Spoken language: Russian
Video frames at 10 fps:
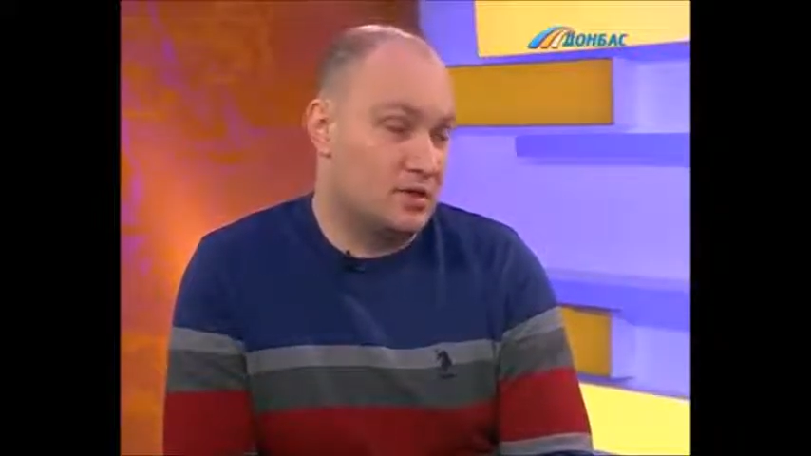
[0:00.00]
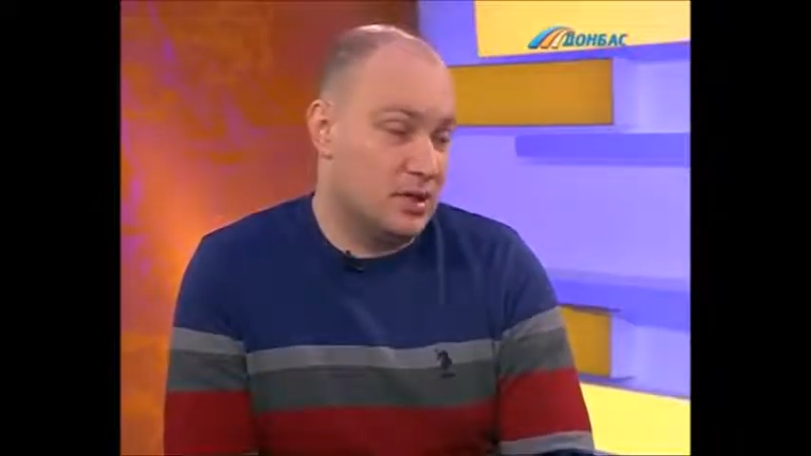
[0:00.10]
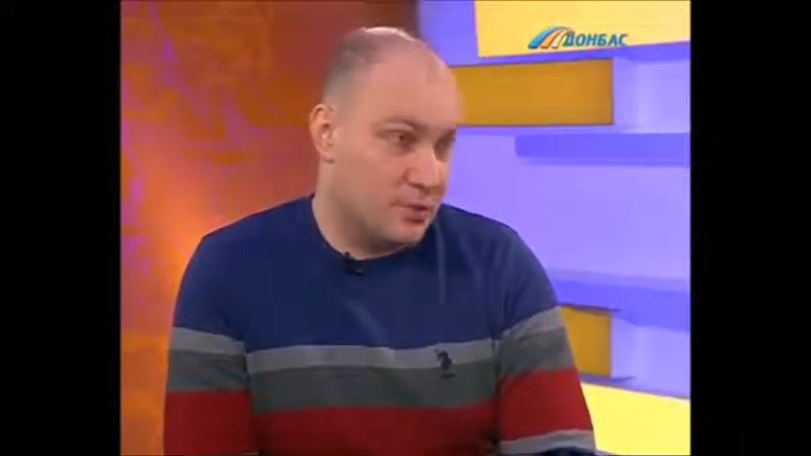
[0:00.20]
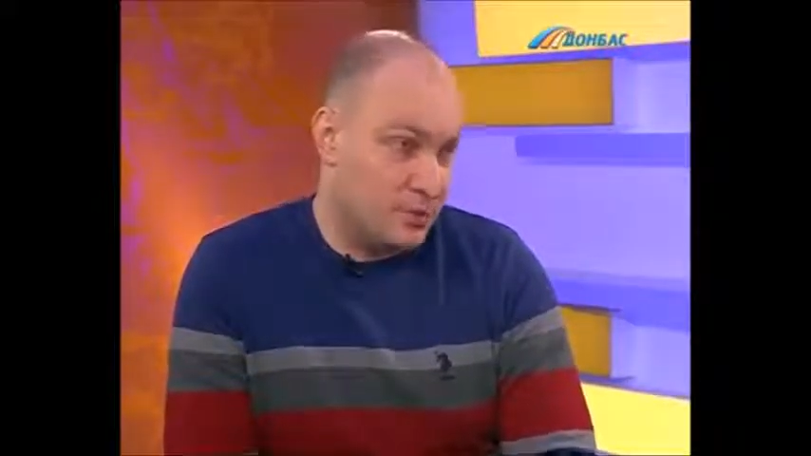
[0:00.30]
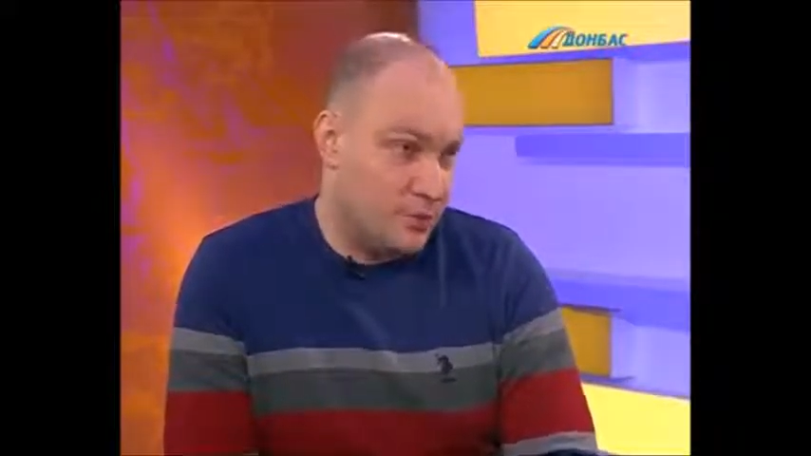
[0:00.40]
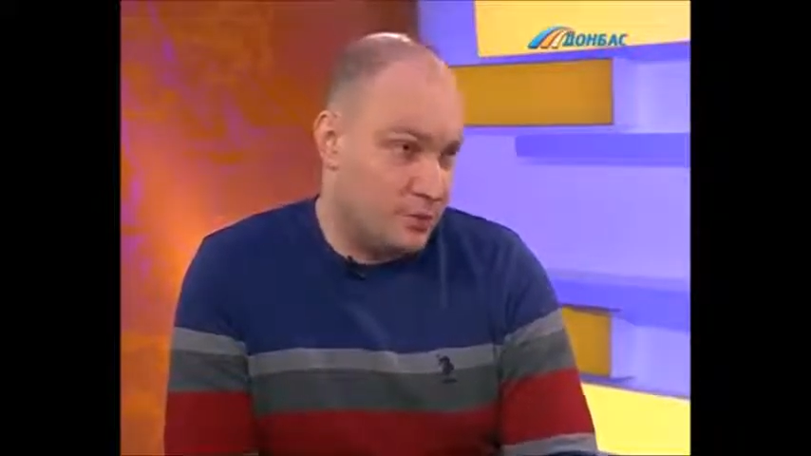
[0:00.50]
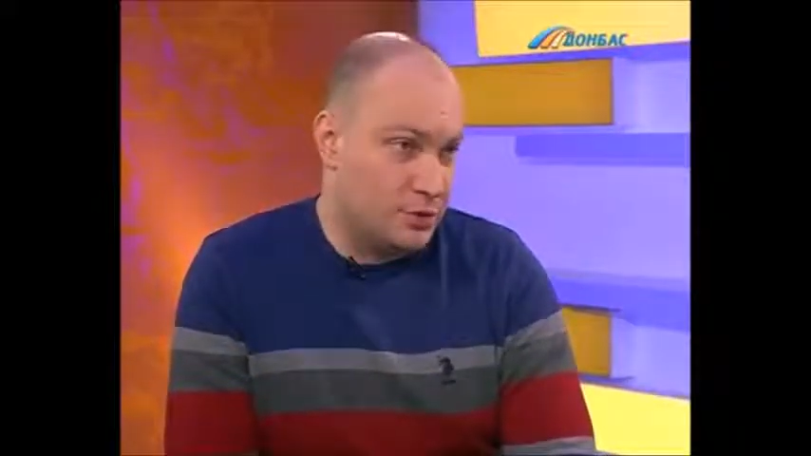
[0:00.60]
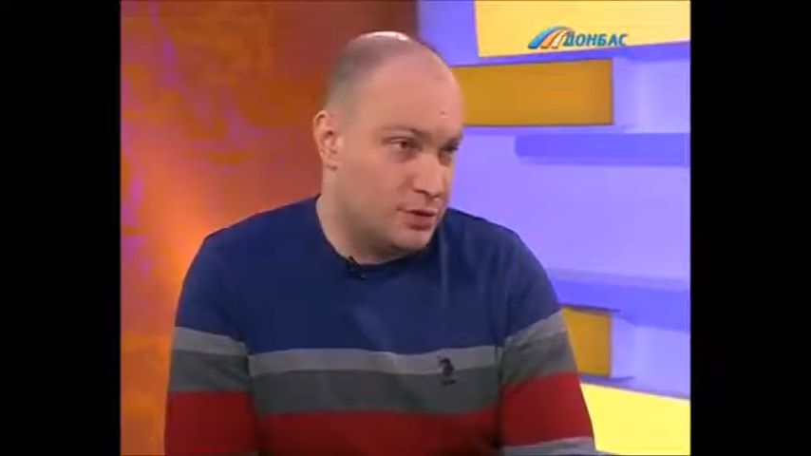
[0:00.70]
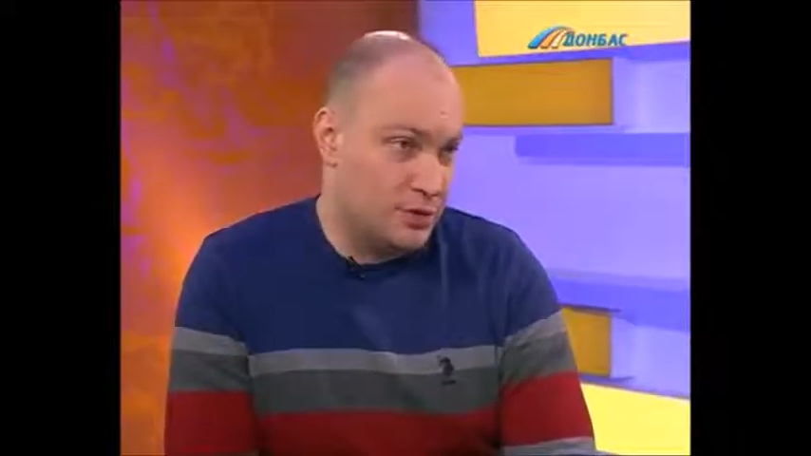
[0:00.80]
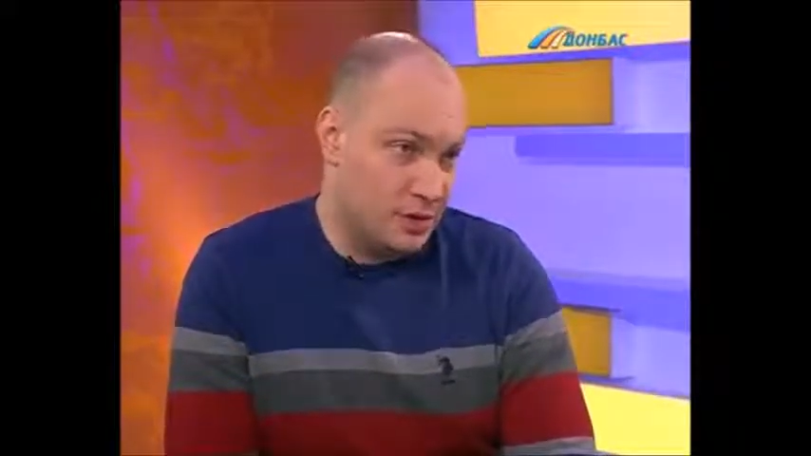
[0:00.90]

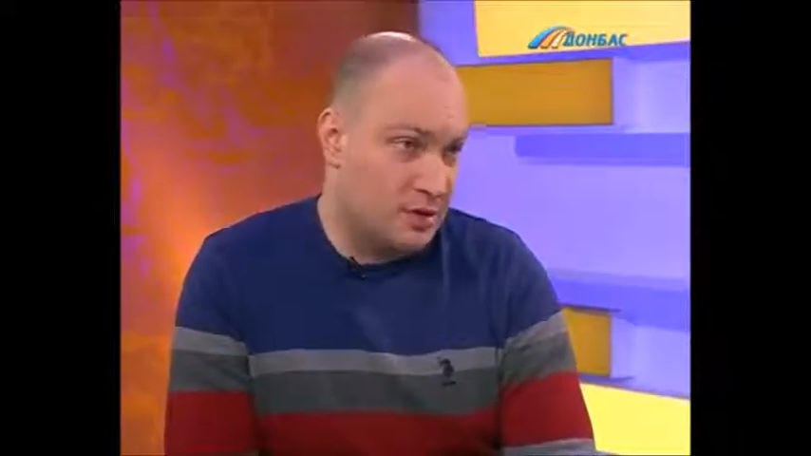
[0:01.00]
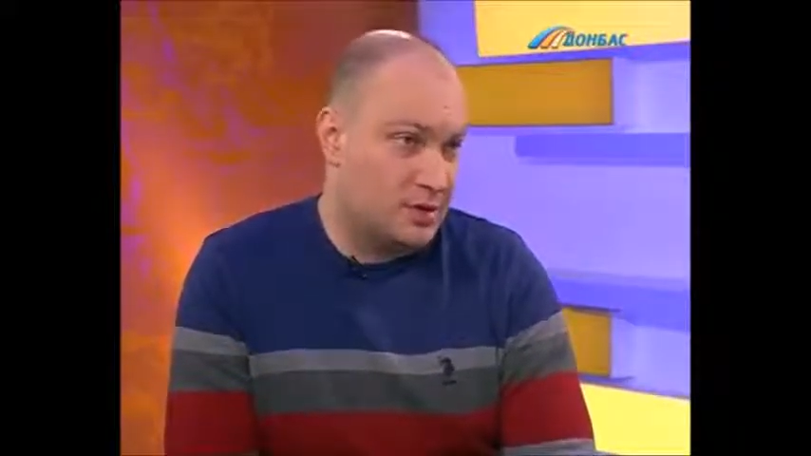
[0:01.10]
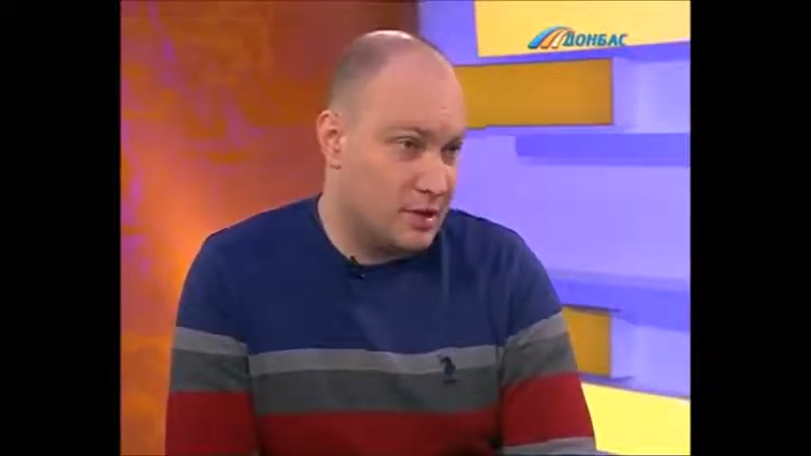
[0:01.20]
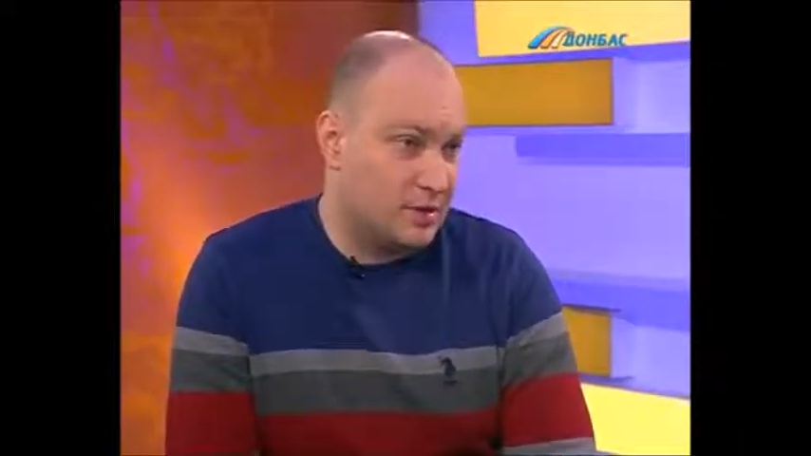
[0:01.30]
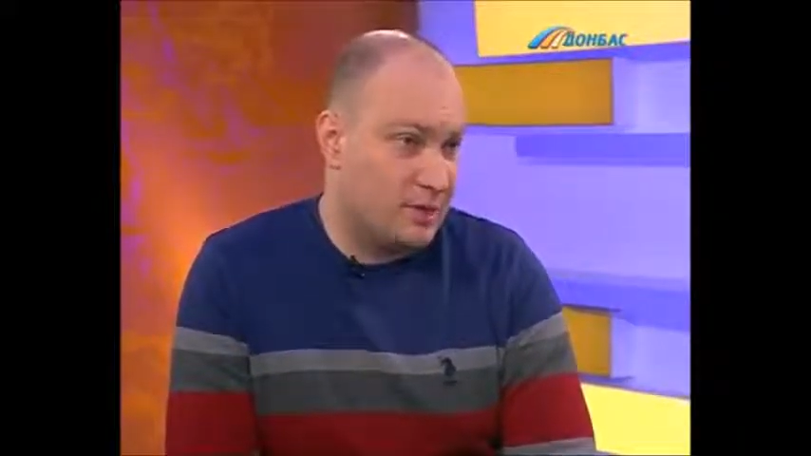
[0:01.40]
«Самопомощь» и политической